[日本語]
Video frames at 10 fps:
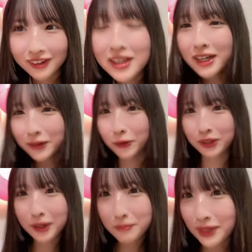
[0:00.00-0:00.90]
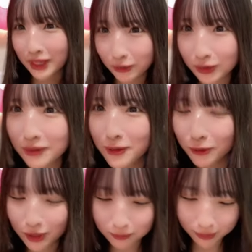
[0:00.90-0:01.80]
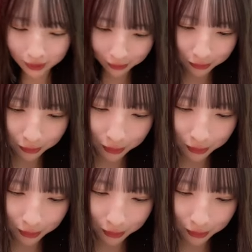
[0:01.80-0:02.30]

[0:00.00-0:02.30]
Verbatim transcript: え、これタビだよ。タビのゲップだよ。